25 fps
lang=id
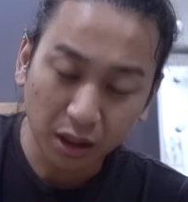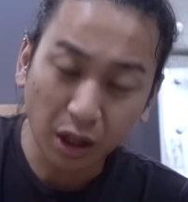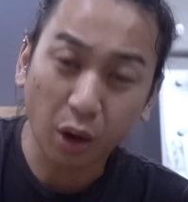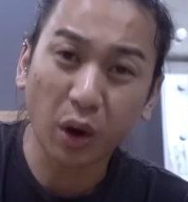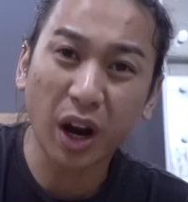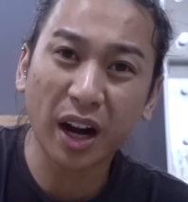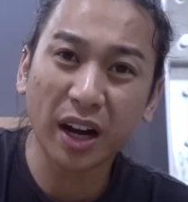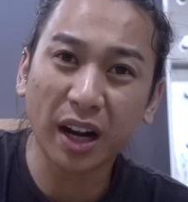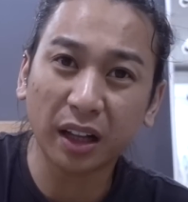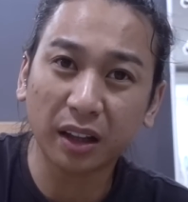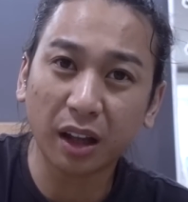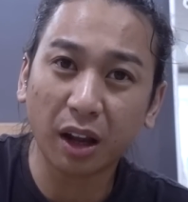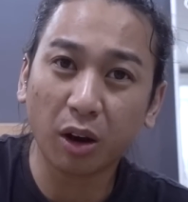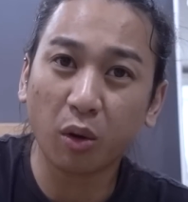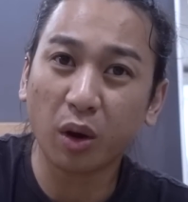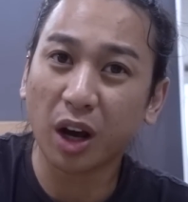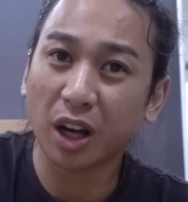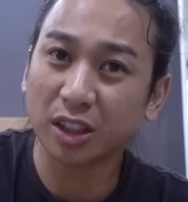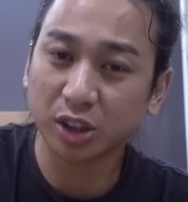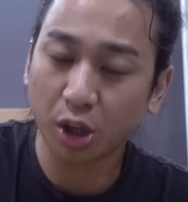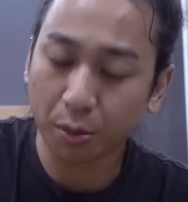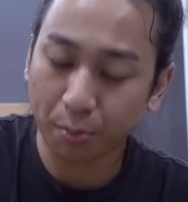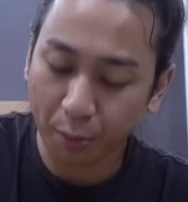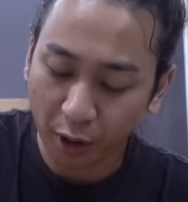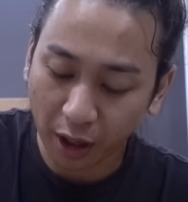Tau lah nanti aku
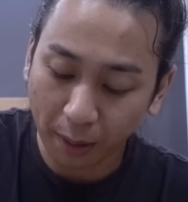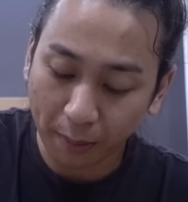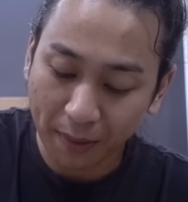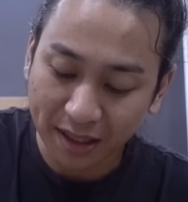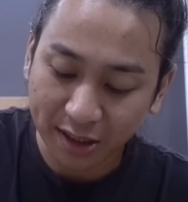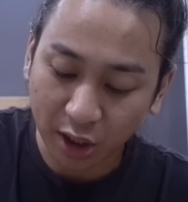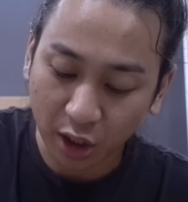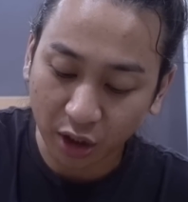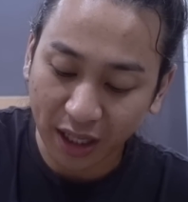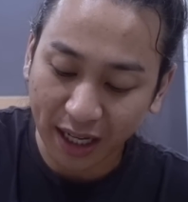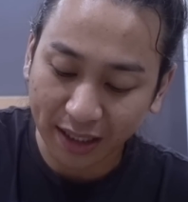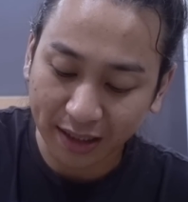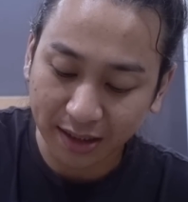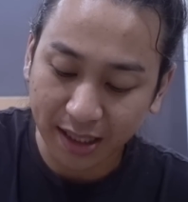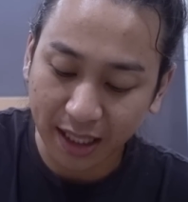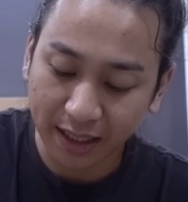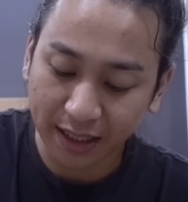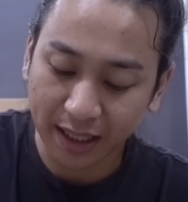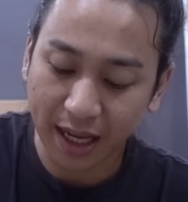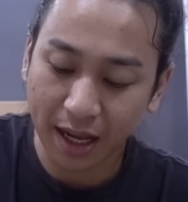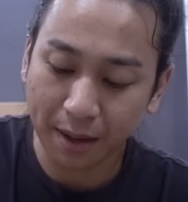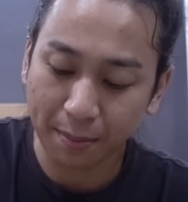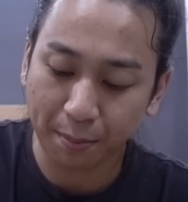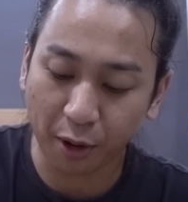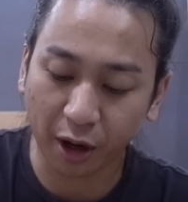kasih pokoknya besok next
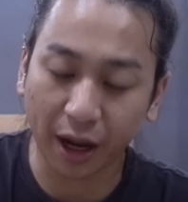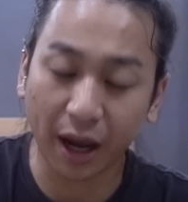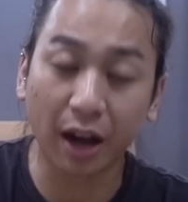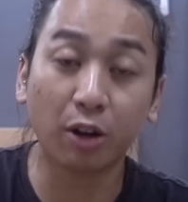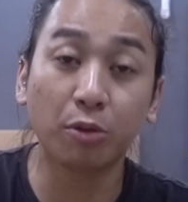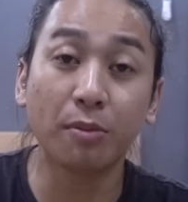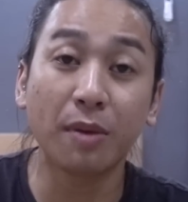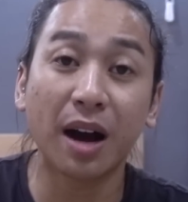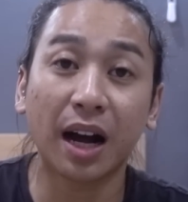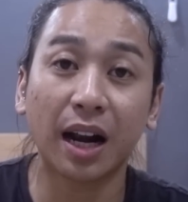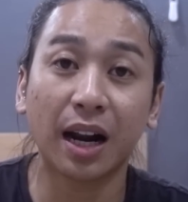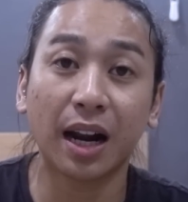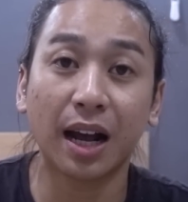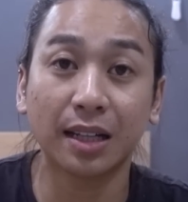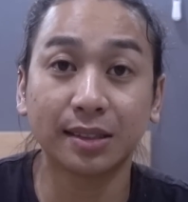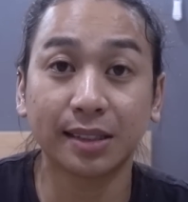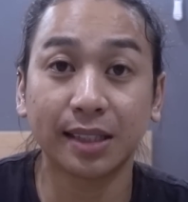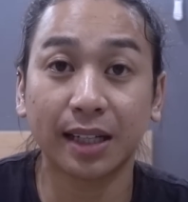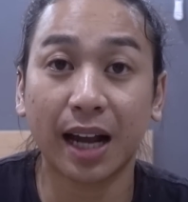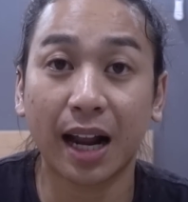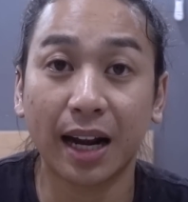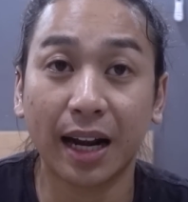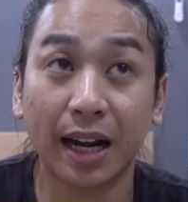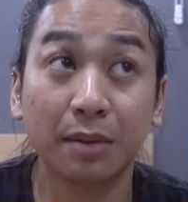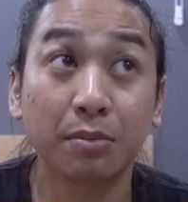day-nya Pokoknya aku bakal
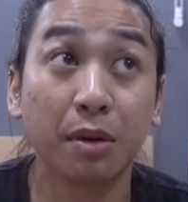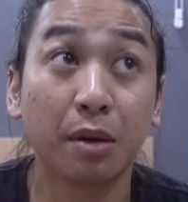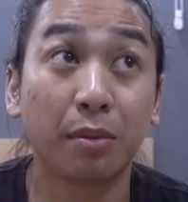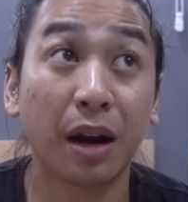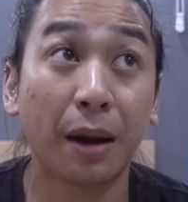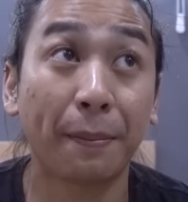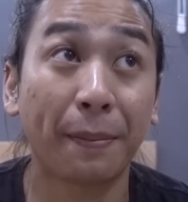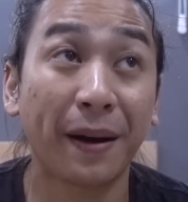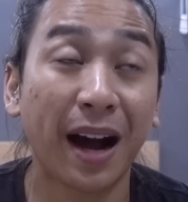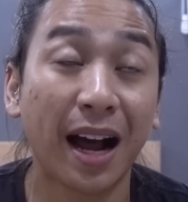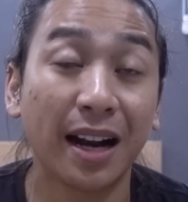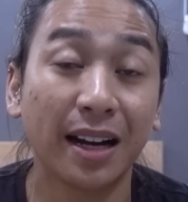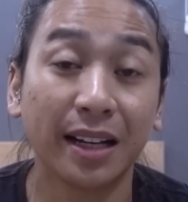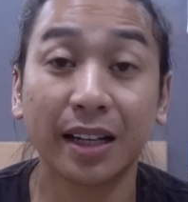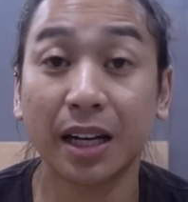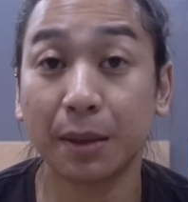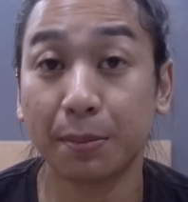ngasih kalian beberapa kali